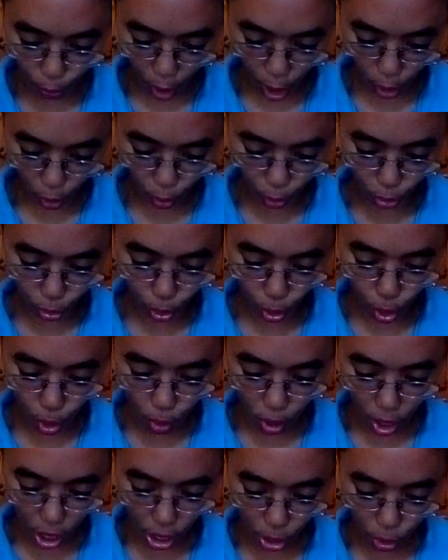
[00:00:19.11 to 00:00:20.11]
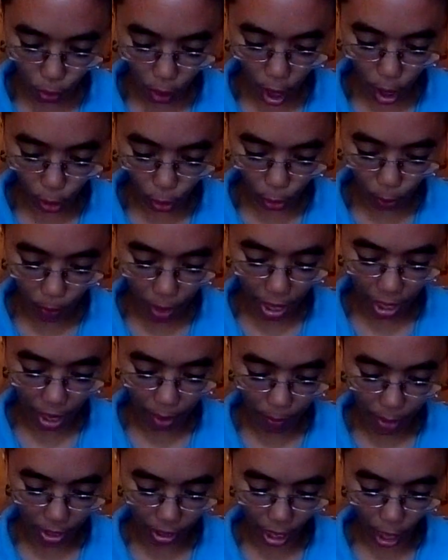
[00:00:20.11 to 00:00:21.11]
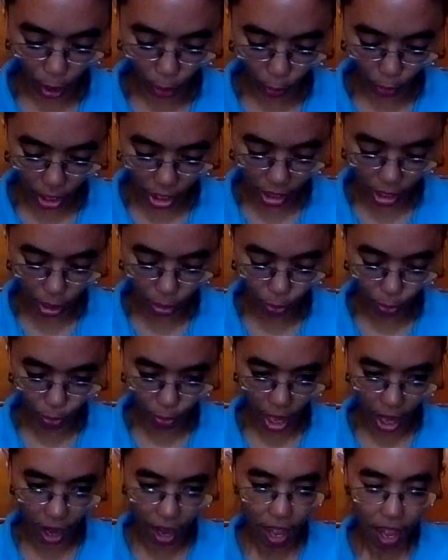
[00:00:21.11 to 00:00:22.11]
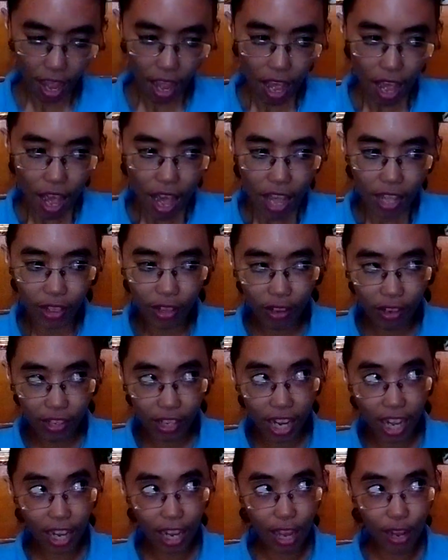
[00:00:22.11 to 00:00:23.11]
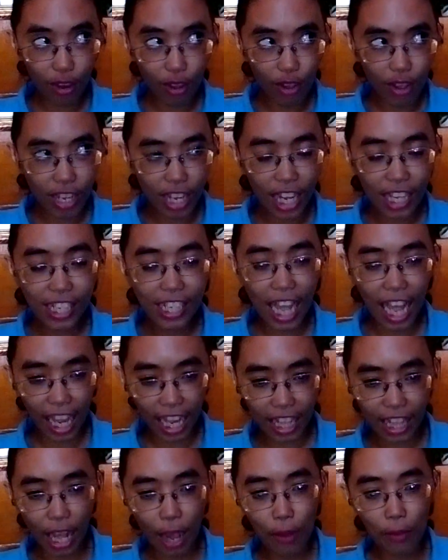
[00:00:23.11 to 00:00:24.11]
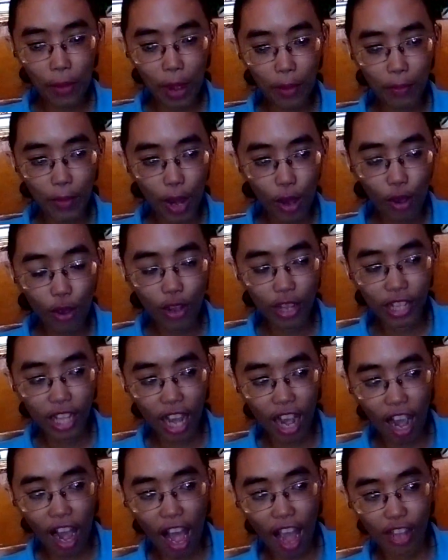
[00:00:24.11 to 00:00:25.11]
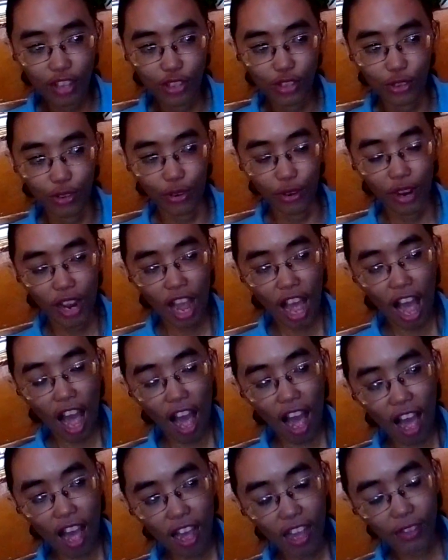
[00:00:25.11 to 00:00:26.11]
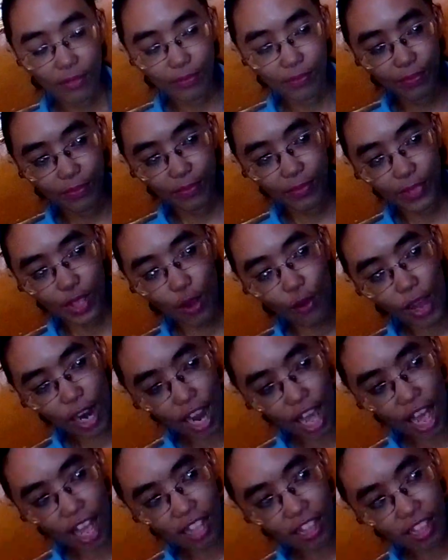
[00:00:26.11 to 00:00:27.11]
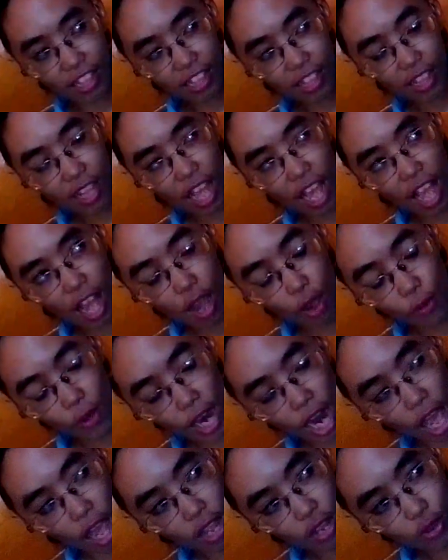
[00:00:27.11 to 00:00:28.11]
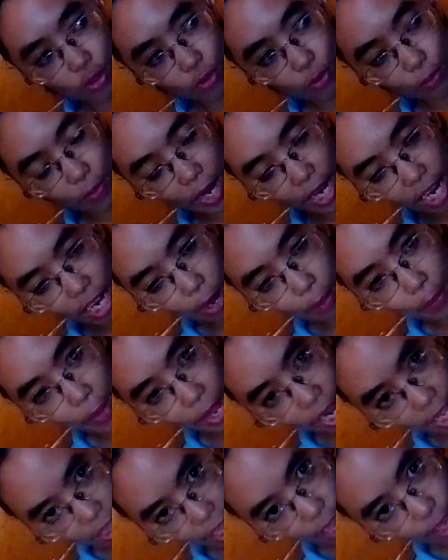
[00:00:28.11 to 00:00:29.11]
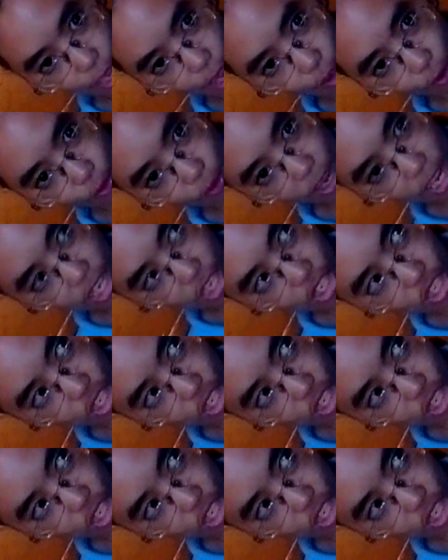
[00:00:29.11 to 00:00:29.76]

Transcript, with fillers: po ako, tulungan niyo ako bagamat ako'y nagkulang. Nung nagkaroon ng sakit ang mama ko ng cancer nawala, nawala yung pananampalataya ko kay